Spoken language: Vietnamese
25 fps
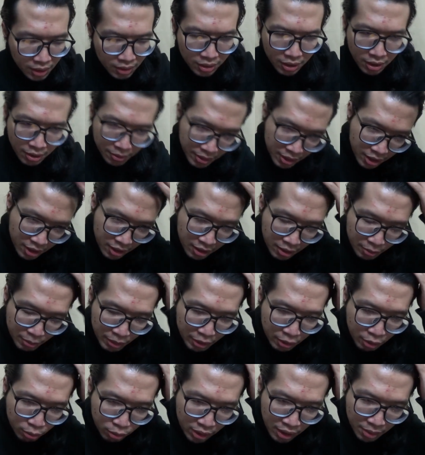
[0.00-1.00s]
thì bây giờ
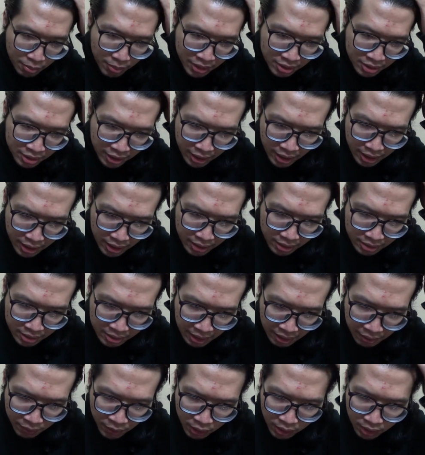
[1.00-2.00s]
đầu tiên mình sẽ
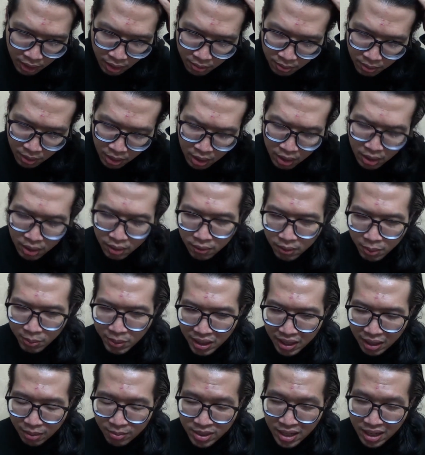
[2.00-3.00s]
chạm vào tóc và
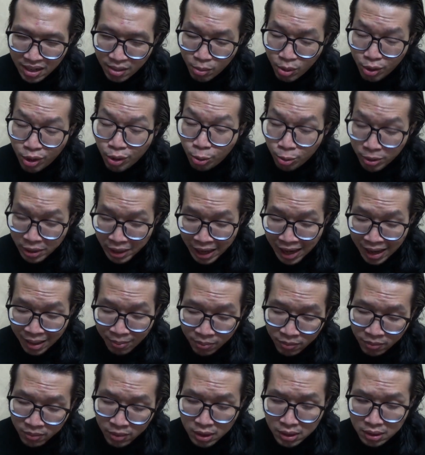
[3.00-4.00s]
mình cảm giác có độ
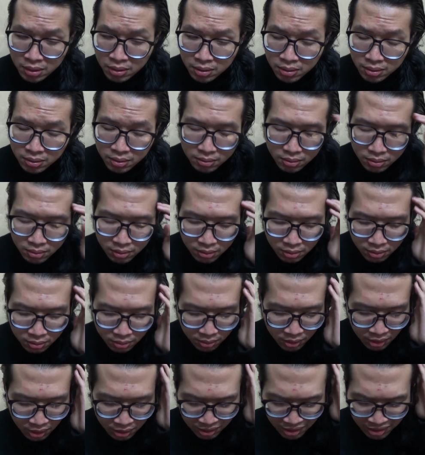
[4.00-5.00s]
nhám rồi
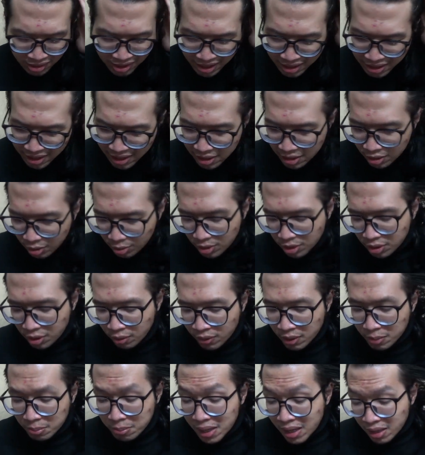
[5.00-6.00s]
dĩ nhiên rồi thì nó
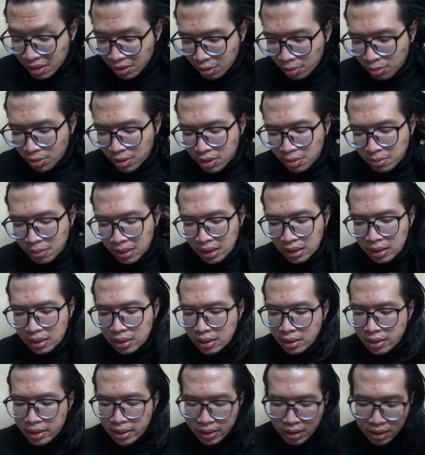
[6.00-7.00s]
vẫn bết thôi nhưng mà
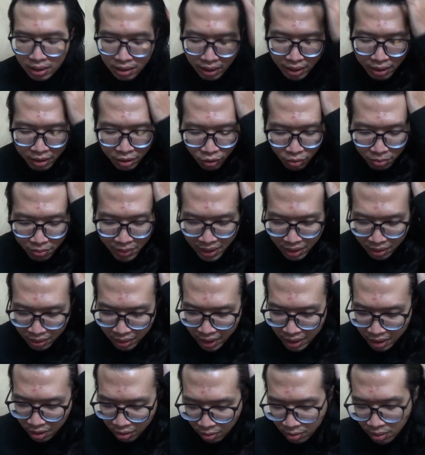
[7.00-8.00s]
cái độ bết ở
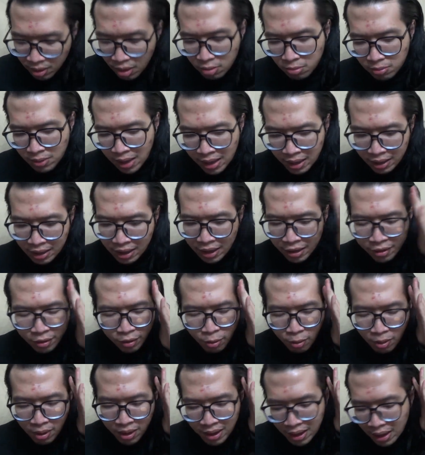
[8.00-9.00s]
đây nó cũng không hẳn là nó
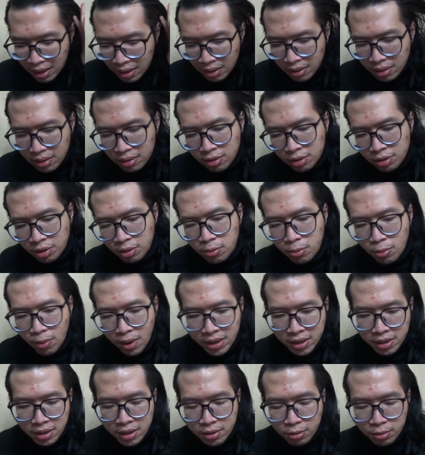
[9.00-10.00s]
quá căng nó không
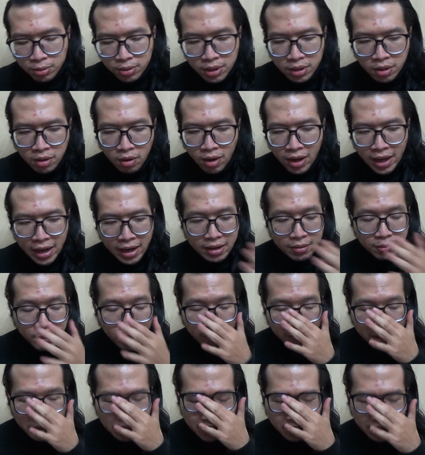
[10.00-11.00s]
quá nhiều thì có lẽ là
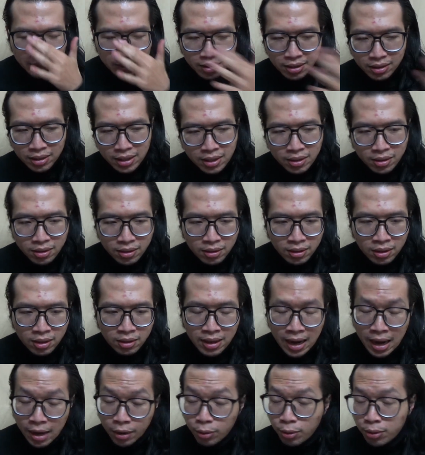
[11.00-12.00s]
bởi vì là cái thời tiết ở
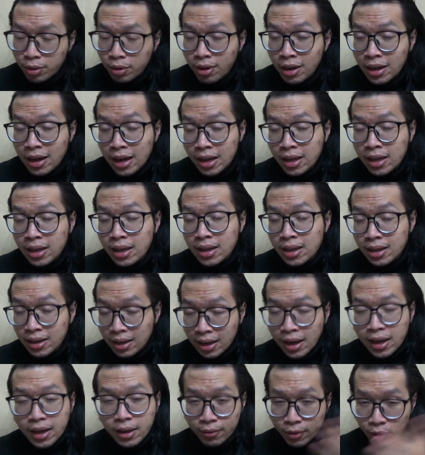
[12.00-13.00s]
Hà Nội nó là
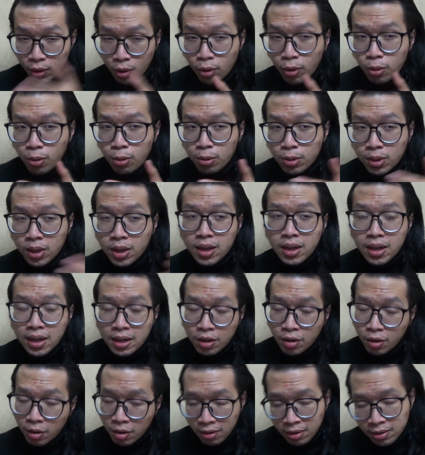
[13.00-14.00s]
lạnh và khô cho nên là
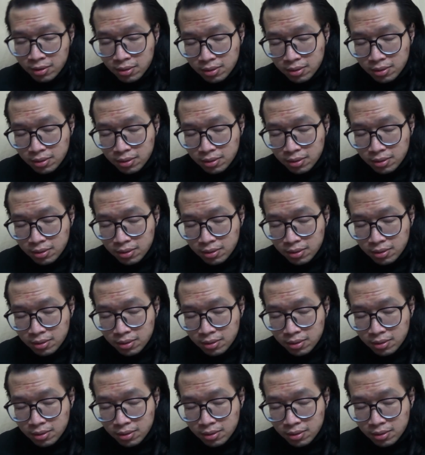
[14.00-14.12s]
nó